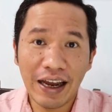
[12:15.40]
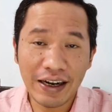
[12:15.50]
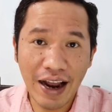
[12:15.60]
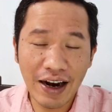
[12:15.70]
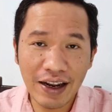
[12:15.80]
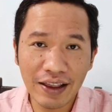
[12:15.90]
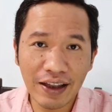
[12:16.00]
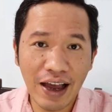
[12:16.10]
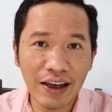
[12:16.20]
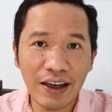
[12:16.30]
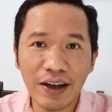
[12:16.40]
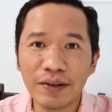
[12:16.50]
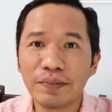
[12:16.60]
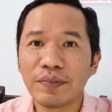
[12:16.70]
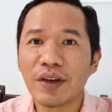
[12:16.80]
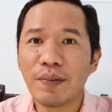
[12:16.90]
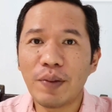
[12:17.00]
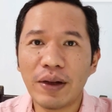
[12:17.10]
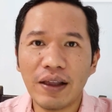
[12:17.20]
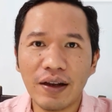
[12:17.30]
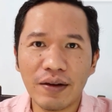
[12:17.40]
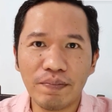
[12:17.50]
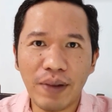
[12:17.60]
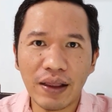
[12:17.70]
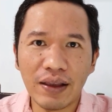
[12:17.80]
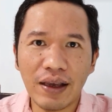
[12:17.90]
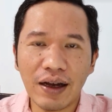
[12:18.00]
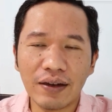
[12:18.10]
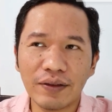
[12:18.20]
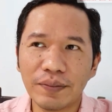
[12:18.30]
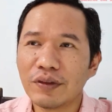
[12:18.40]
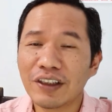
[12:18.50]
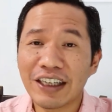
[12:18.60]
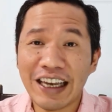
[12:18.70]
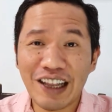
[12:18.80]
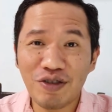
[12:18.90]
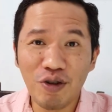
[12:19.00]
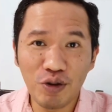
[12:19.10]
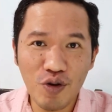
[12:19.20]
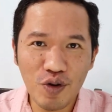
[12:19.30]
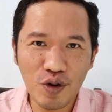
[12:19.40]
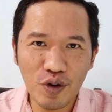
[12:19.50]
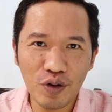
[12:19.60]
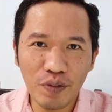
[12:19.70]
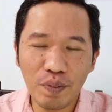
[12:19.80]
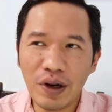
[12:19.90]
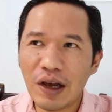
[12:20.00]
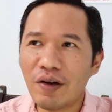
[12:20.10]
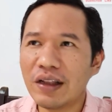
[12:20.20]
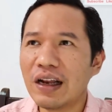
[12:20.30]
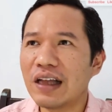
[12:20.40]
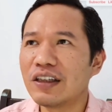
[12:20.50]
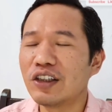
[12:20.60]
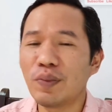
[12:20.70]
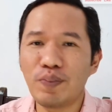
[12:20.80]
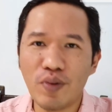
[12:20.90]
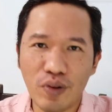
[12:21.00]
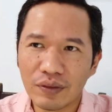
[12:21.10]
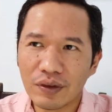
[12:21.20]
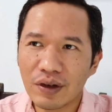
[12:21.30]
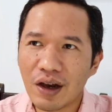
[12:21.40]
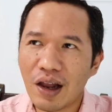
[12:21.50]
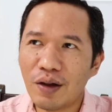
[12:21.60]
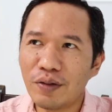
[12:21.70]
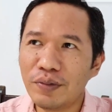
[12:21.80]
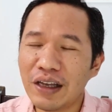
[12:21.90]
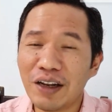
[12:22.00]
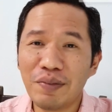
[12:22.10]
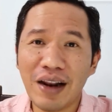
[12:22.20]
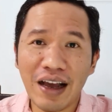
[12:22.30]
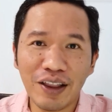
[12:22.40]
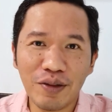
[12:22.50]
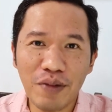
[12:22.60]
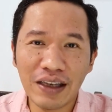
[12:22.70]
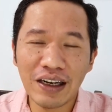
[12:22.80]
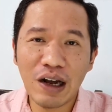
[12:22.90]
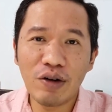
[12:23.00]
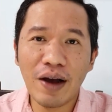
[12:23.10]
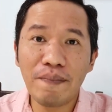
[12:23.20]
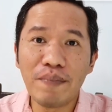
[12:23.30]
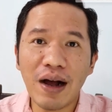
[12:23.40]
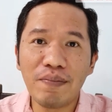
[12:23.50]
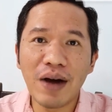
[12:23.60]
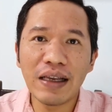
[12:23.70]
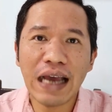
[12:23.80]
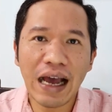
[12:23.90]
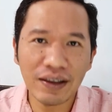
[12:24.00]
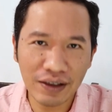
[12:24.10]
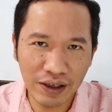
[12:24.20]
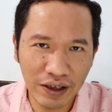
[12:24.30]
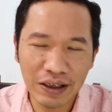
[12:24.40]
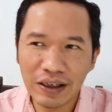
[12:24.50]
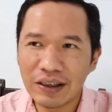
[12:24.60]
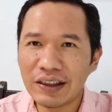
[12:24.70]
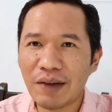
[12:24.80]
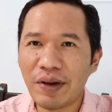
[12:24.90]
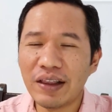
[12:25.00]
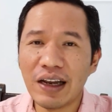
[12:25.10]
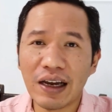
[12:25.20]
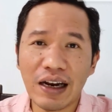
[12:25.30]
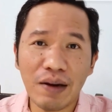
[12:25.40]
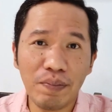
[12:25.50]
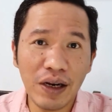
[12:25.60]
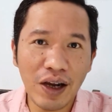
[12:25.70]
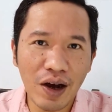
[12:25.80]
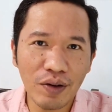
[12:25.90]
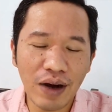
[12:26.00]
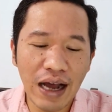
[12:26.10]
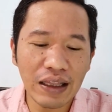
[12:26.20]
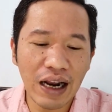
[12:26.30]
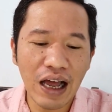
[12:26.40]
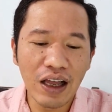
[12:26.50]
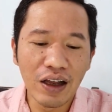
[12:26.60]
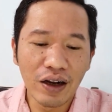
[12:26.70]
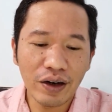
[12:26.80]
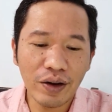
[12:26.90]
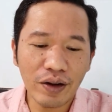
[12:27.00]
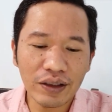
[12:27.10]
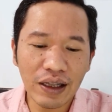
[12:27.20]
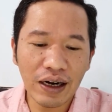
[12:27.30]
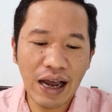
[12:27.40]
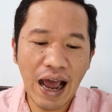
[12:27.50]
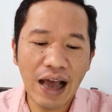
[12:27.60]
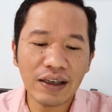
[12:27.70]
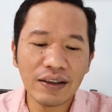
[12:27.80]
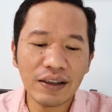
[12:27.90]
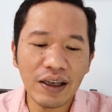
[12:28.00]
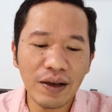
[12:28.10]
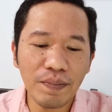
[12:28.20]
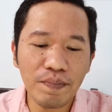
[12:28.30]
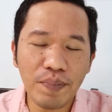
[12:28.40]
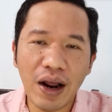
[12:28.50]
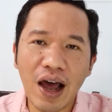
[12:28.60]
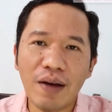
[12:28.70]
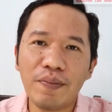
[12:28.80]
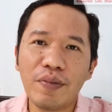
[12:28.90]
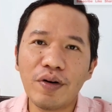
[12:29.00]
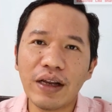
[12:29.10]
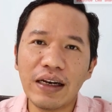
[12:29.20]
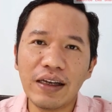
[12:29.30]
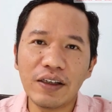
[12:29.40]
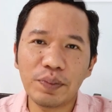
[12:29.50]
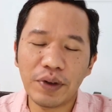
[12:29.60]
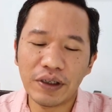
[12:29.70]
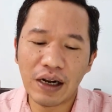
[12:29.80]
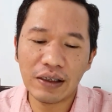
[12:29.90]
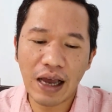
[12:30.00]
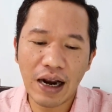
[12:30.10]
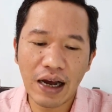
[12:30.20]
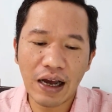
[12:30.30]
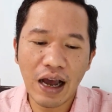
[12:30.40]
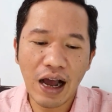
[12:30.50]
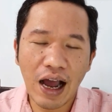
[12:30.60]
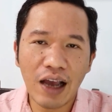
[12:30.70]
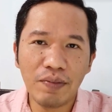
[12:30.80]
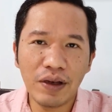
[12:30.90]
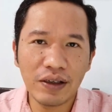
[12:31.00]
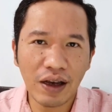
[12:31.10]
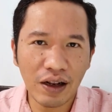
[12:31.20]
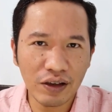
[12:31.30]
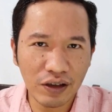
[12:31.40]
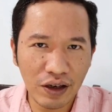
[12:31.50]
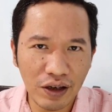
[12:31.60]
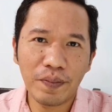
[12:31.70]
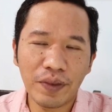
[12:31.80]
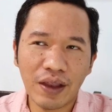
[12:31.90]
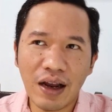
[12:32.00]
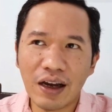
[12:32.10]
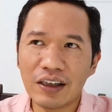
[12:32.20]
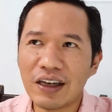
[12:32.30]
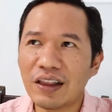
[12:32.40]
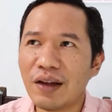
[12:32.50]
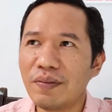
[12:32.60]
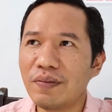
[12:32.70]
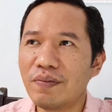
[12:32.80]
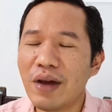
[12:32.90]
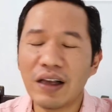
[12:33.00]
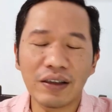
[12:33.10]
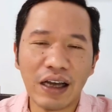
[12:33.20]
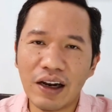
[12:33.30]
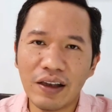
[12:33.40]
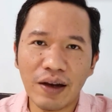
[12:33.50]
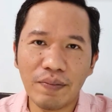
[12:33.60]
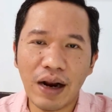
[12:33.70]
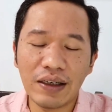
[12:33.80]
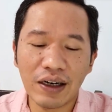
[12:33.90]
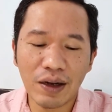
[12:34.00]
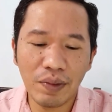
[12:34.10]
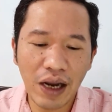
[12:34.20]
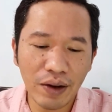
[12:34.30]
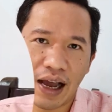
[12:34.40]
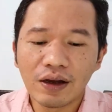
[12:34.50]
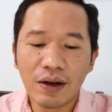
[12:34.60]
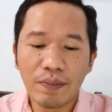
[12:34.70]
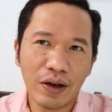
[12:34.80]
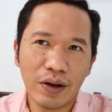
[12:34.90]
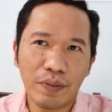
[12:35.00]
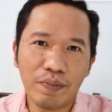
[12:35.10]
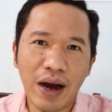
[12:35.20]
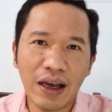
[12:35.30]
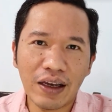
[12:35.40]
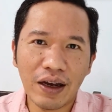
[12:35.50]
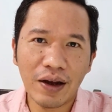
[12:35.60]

Dan yang terakhir, pemateri keempat yang kita tunggu-tunggu, beliau adalah sesepuh. Kalau bisa dibilang itu bahasa gaulnya mbah-mbahnya Asi. Siapa yang tidak kenal beliau adalah Dr. Asti Praborini, spesialis anak IBCLC. Tenaga kesehatan banyak sekali yang belajar ke beliau. Asi baik